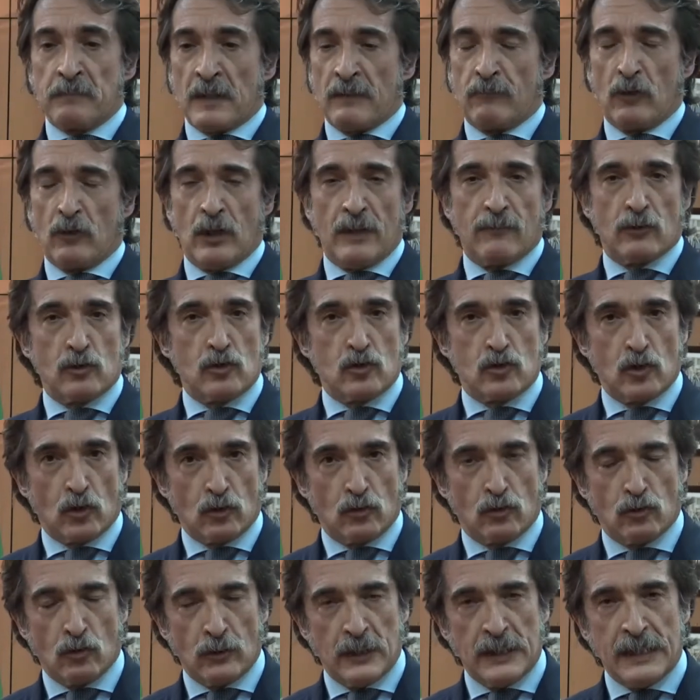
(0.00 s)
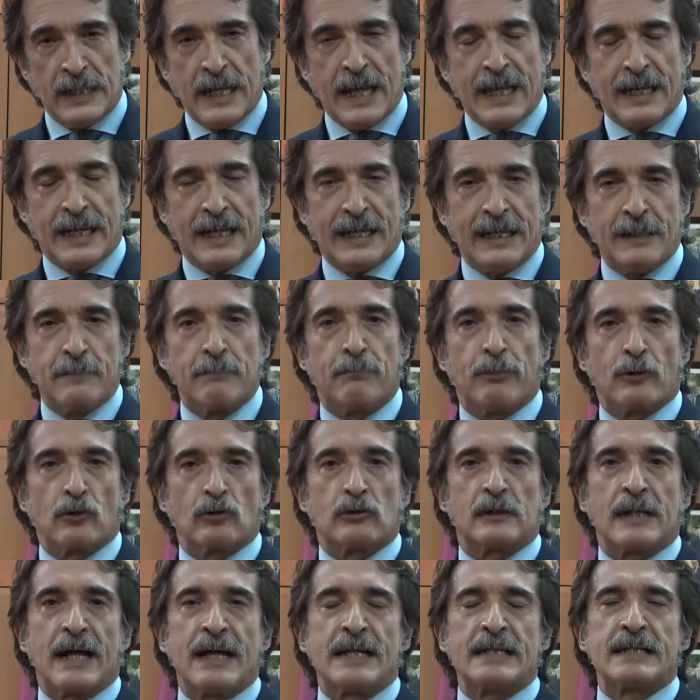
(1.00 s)
Volevo sottolineare
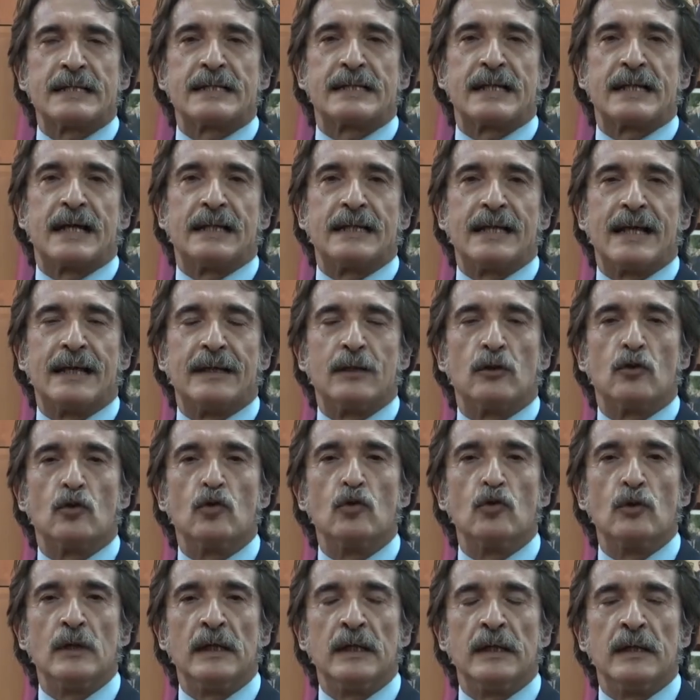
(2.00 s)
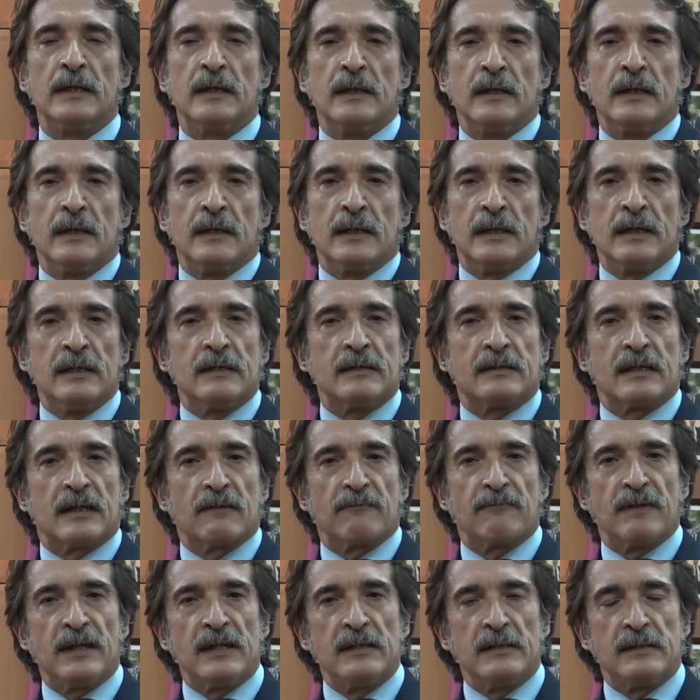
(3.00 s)
l'importanza di alcuni
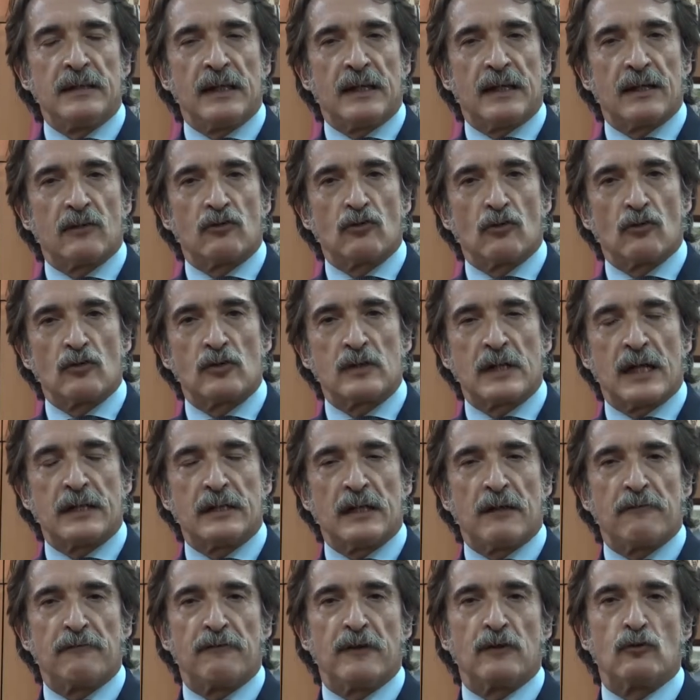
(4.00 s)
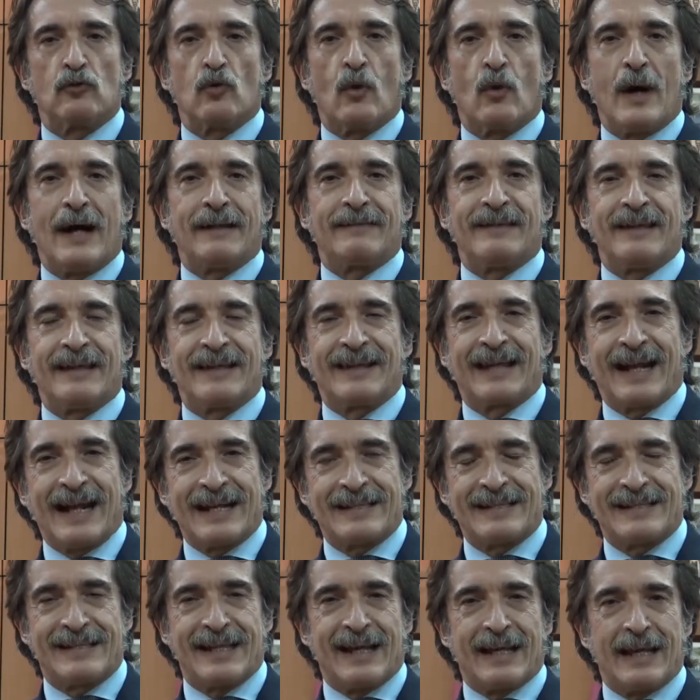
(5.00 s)
interventi che sono stati effettuati
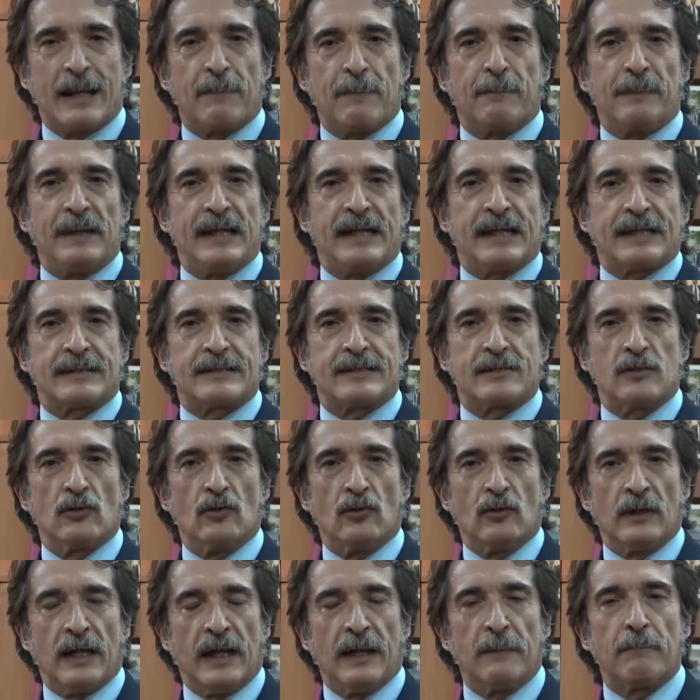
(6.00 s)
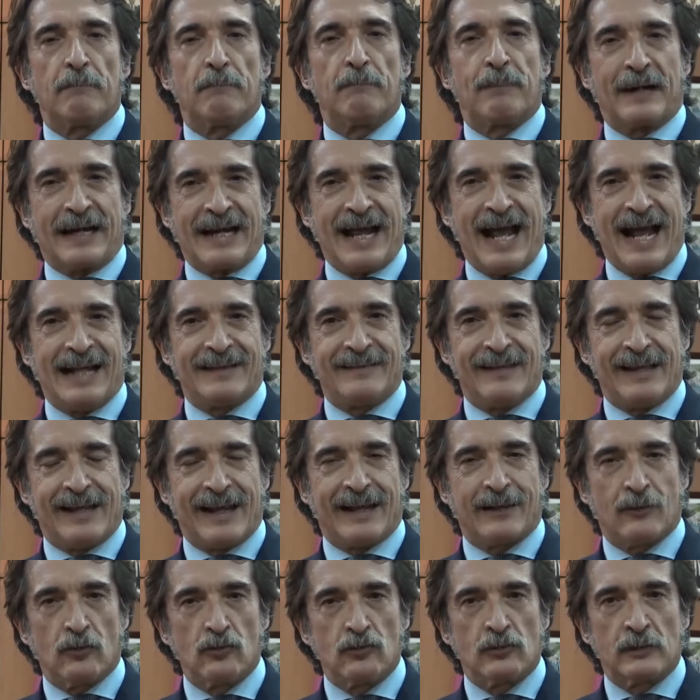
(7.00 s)
grazie all'applicazione
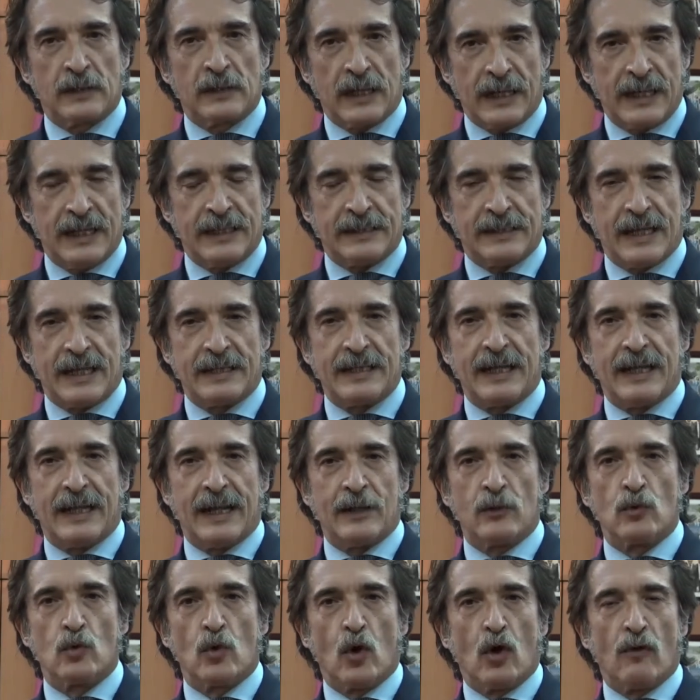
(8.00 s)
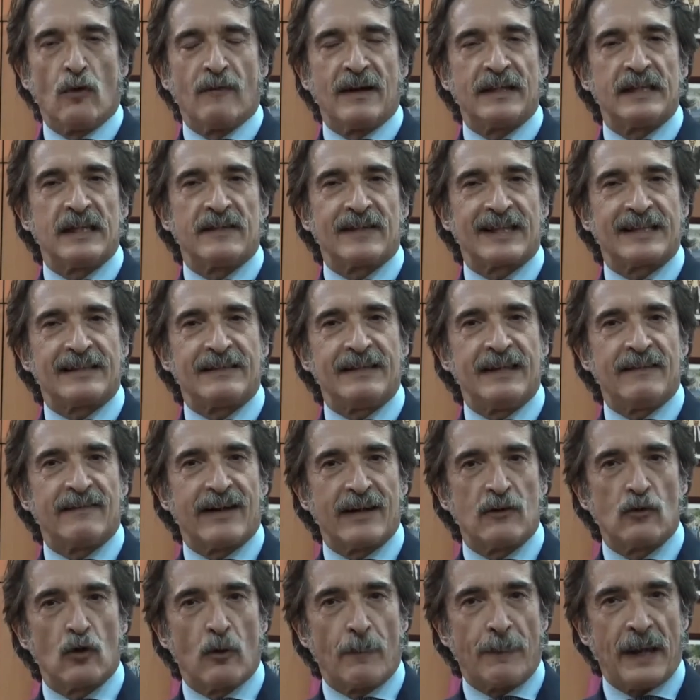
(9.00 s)
pratica, concreta della nuova
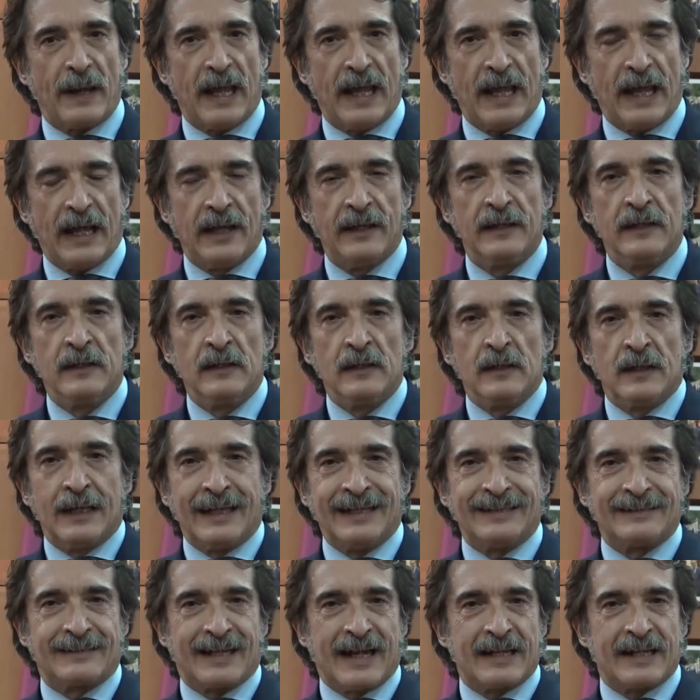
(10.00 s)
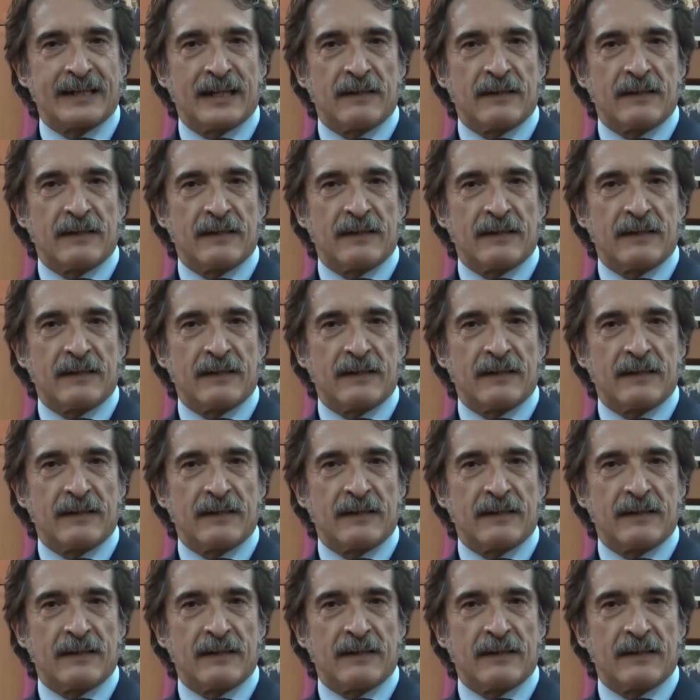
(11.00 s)
direttiva europea entrata